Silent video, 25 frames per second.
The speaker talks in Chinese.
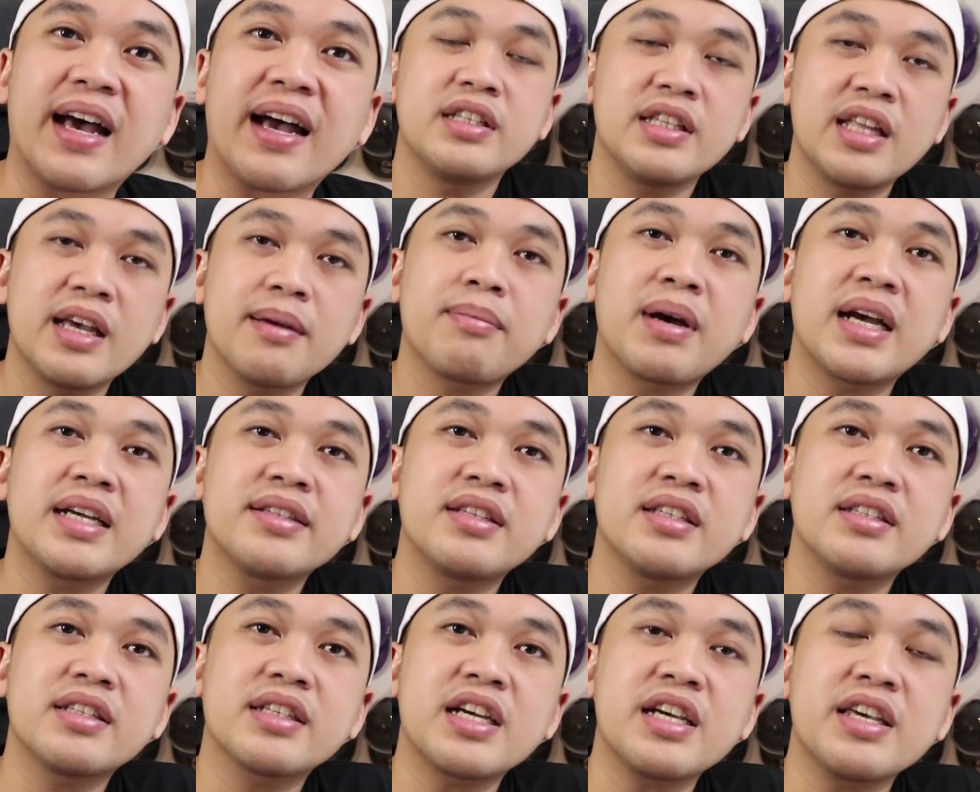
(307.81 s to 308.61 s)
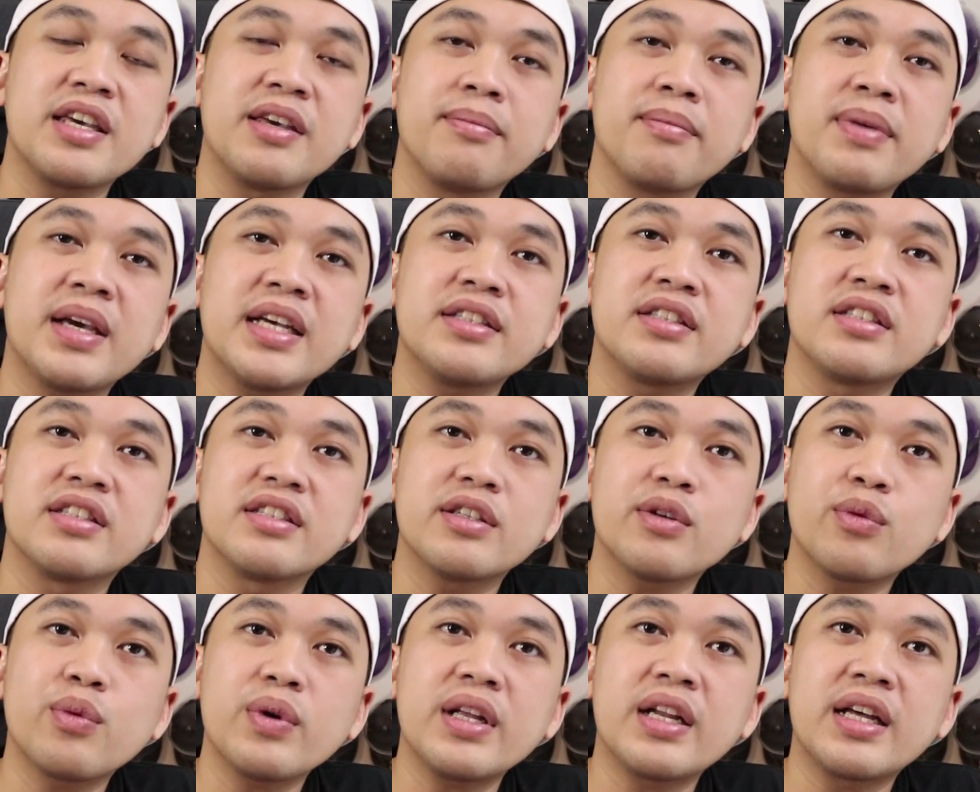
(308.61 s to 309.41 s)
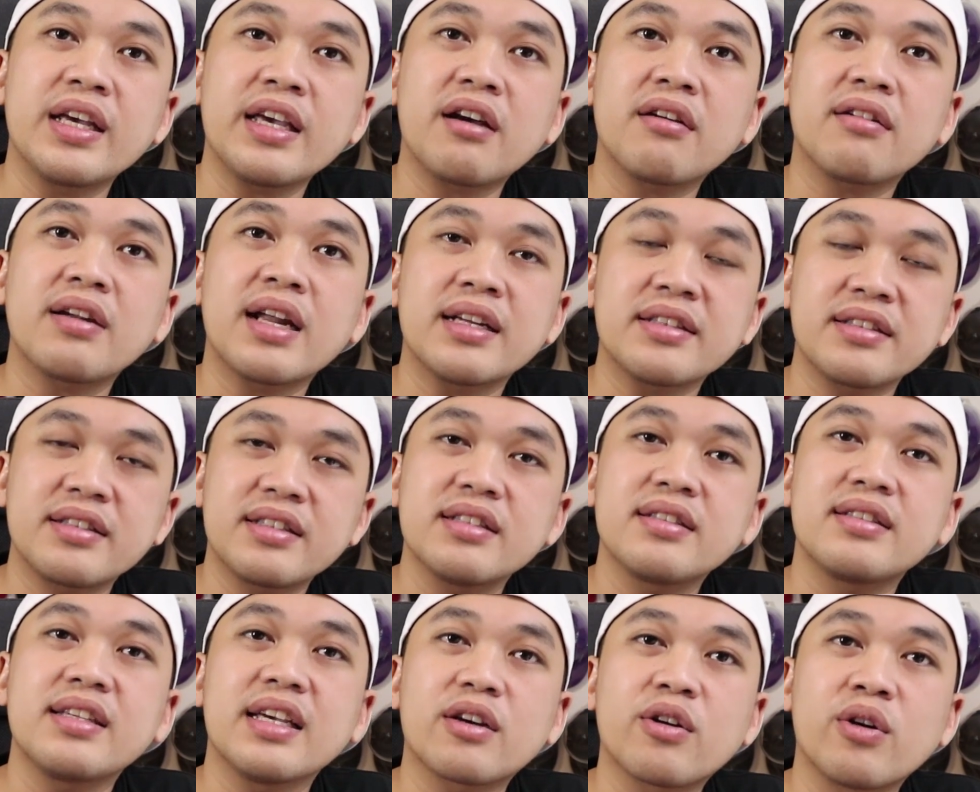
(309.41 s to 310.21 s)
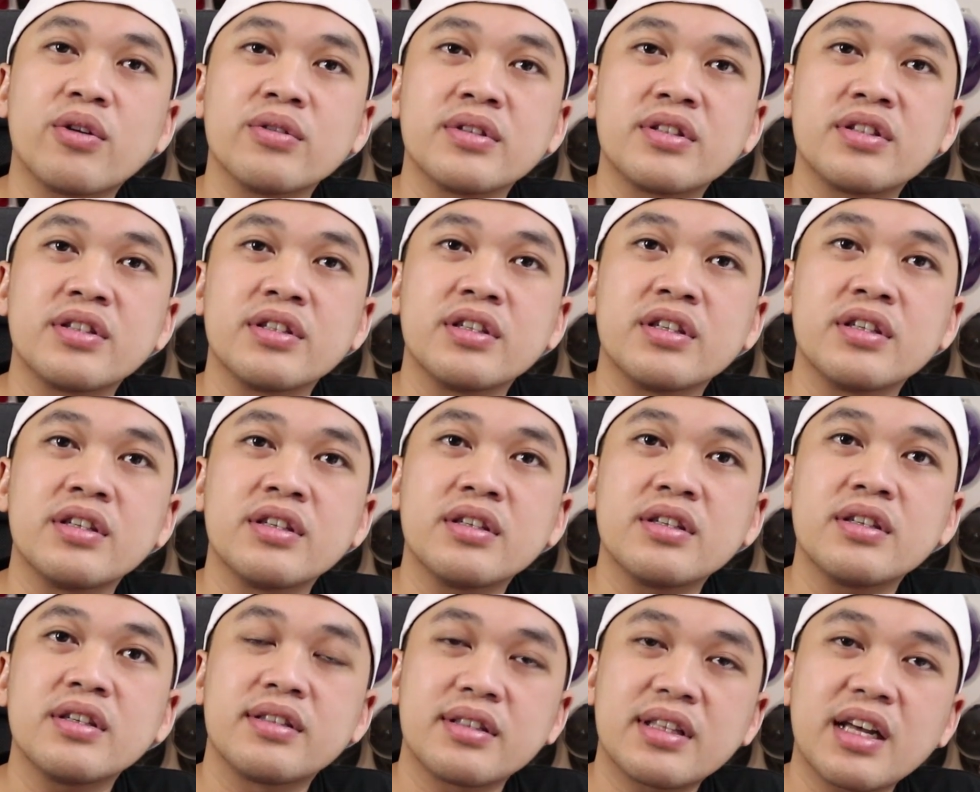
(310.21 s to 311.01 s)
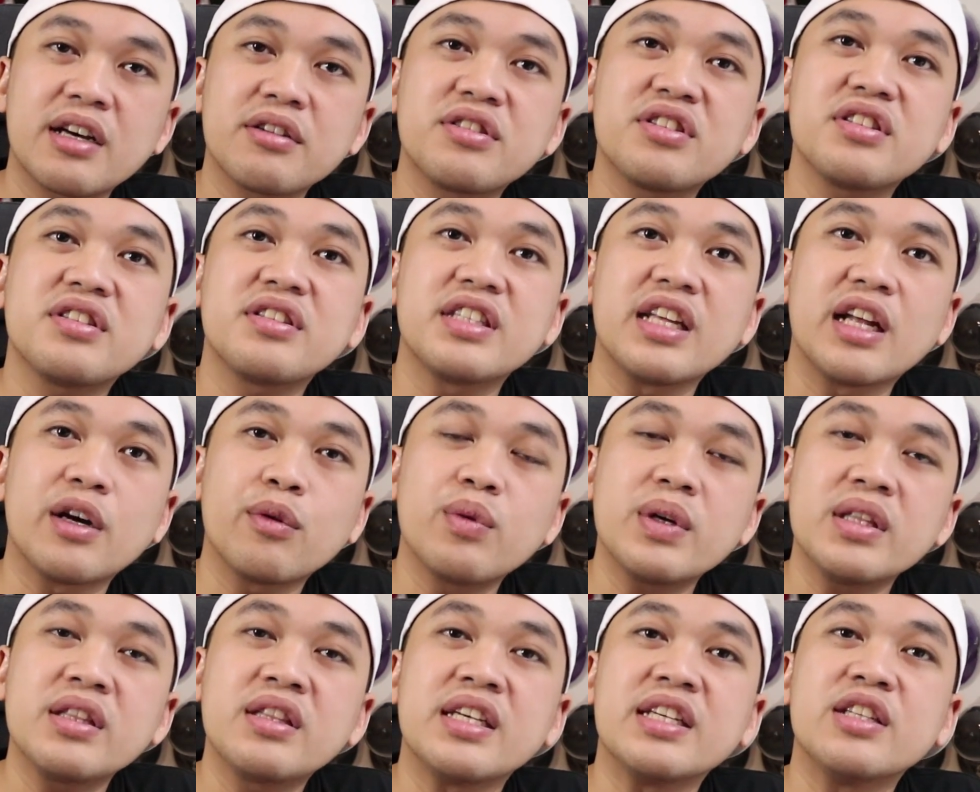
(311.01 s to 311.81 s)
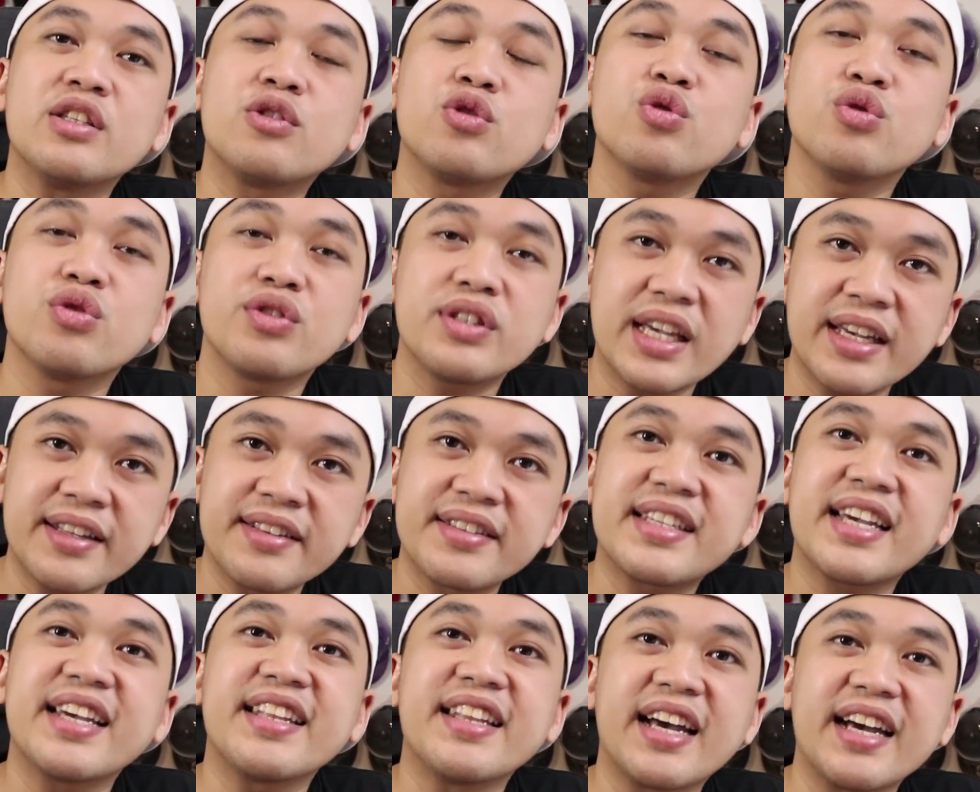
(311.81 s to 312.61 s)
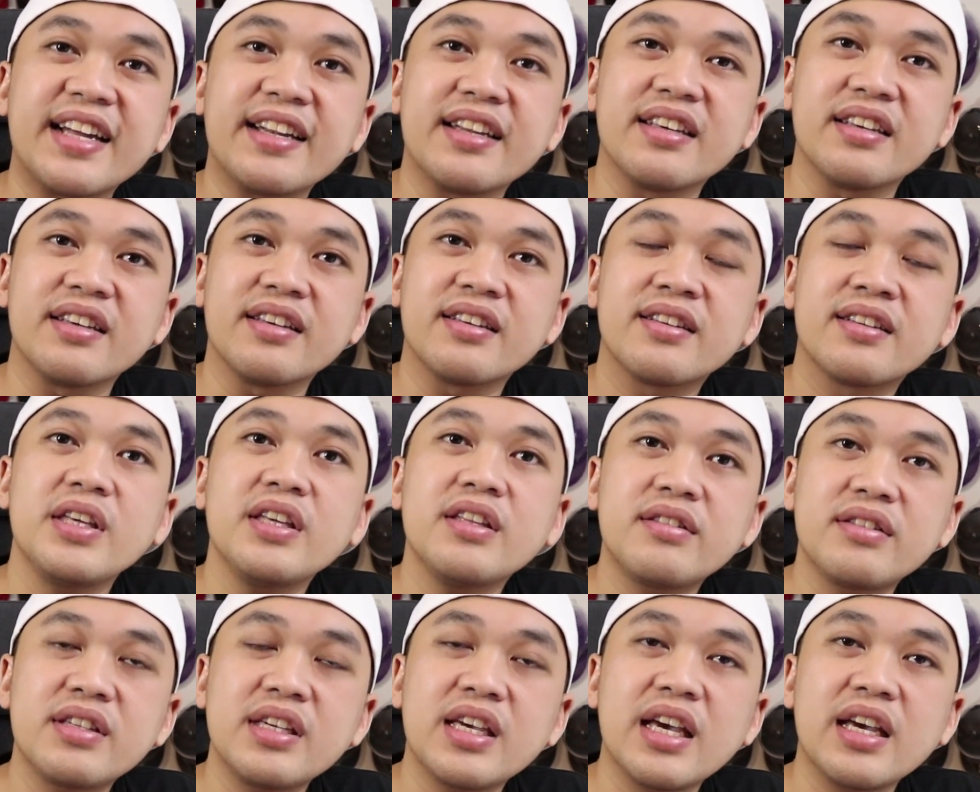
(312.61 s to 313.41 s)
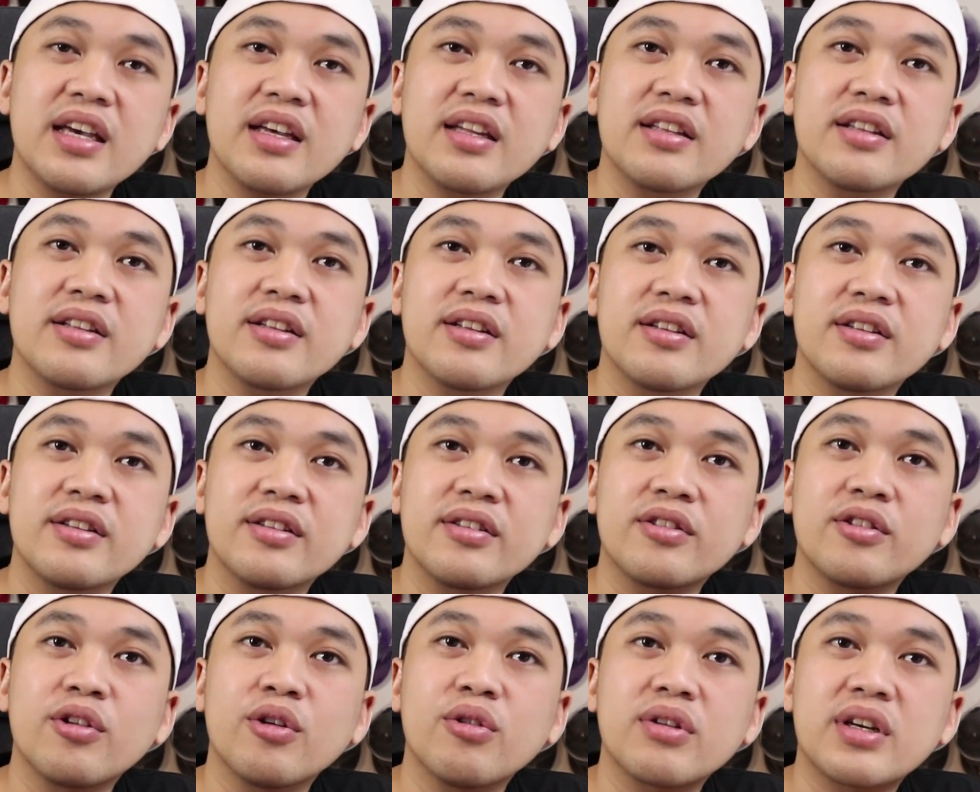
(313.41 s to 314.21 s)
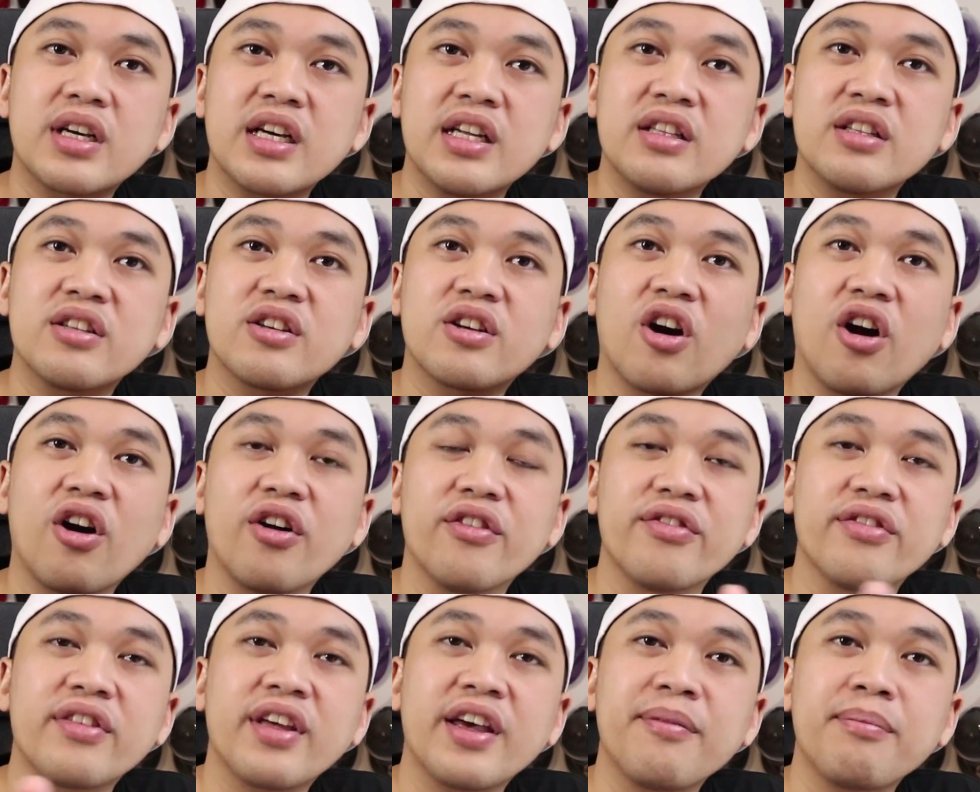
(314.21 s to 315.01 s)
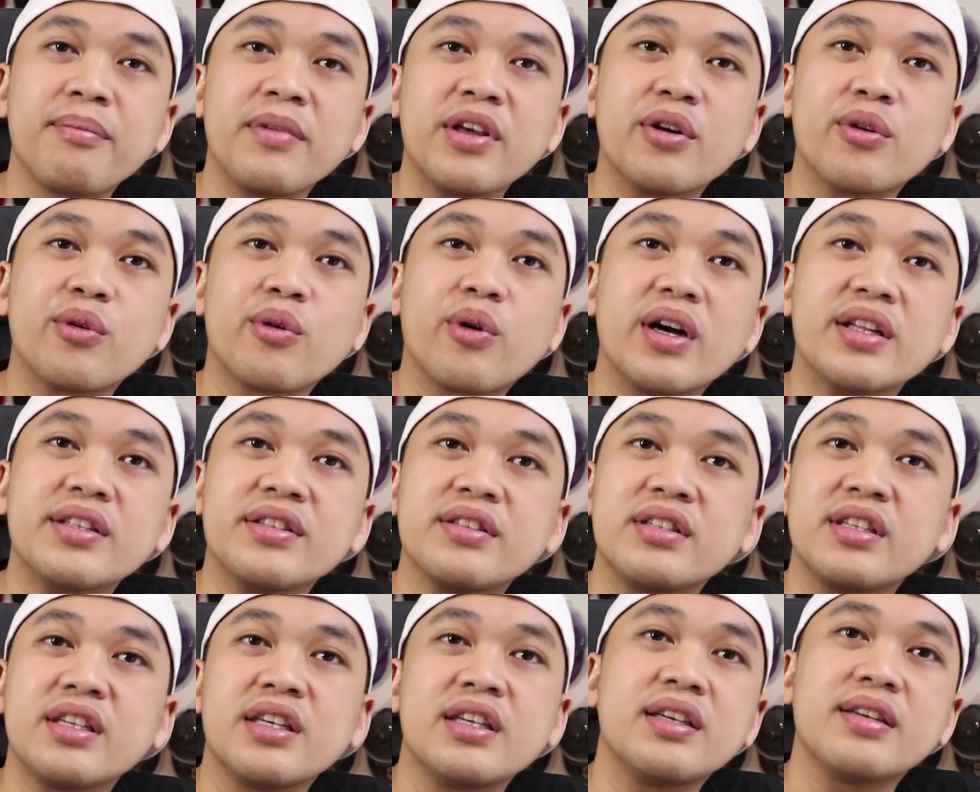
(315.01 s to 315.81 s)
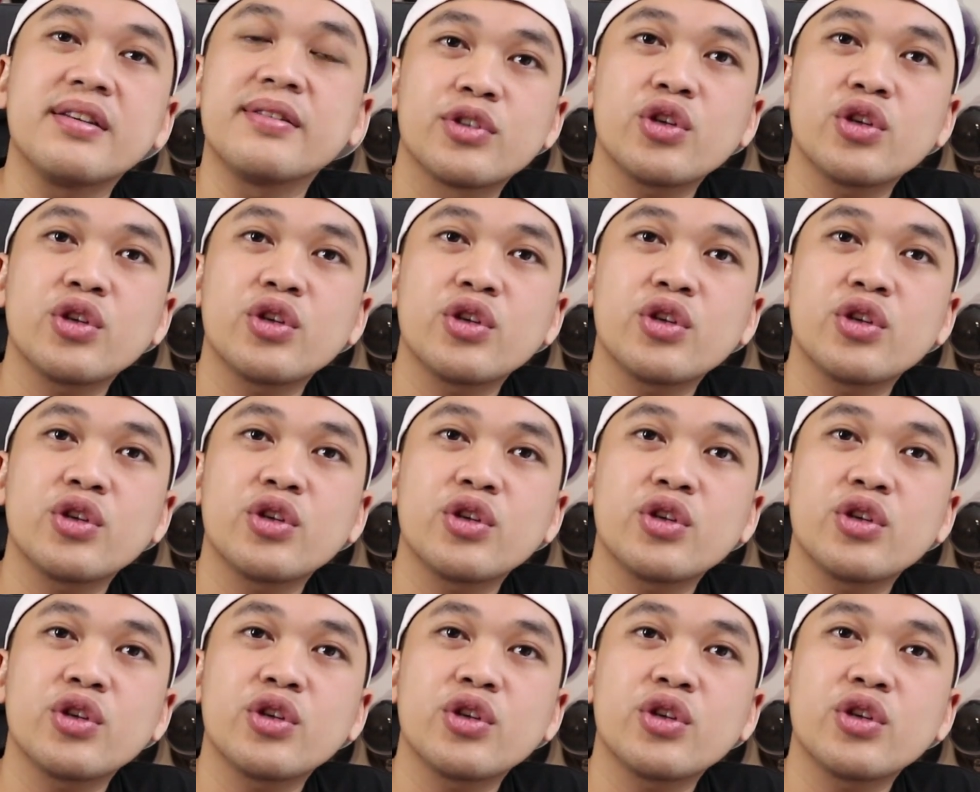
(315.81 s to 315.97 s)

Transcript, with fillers: 今天拍摄这个影片只是为了要让这些公司知道自己的问题出现在哪里，一切都跟 content 没有关系。